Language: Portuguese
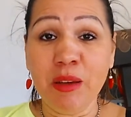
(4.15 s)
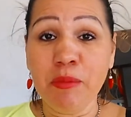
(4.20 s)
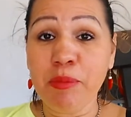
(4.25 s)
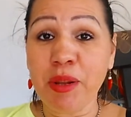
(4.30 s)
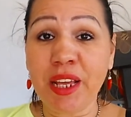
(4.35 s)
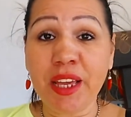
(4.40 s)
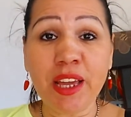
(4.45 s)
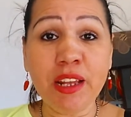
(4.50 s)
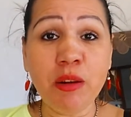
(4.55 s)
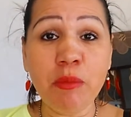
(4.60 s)

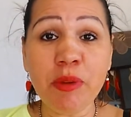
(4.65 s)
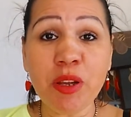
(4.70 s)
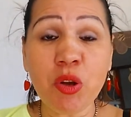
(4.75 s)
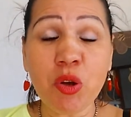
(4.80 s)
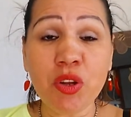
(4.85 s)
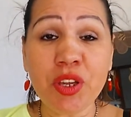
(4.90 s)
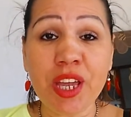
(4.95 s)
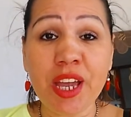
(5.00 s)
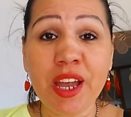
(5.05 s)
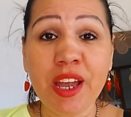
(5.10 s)
Para quem não me
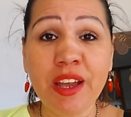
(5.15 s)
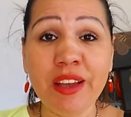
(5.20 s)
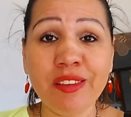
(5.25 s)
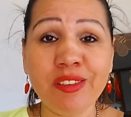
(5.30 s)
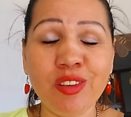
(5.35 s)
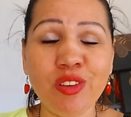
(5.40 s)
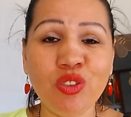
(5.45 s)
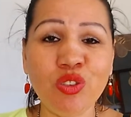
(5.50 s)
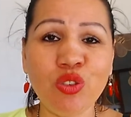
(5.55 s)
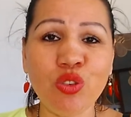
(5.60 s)

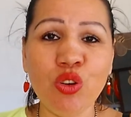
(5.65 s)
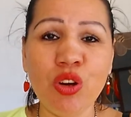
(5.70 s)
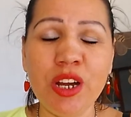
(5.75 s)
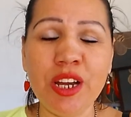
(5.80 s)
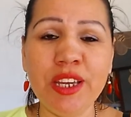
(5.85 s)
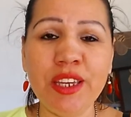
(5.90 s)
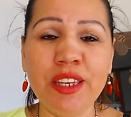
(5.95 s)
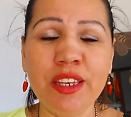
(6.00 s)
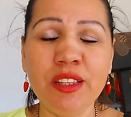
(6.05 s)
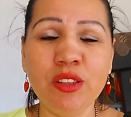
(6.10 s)
conhece, eu sou
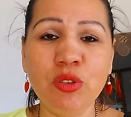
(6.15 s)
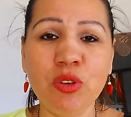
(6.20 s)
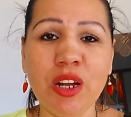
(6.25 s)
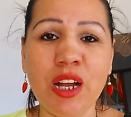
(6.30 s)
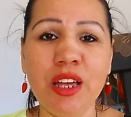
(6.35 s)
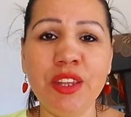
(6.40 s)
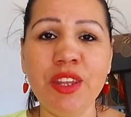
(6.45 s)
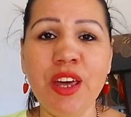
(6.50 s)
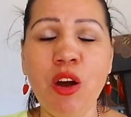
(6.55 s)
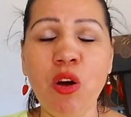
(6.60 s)
aí do
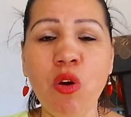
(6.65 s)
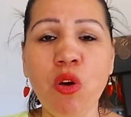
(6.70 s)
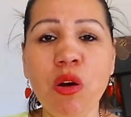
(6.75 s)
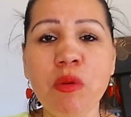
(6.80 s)
canal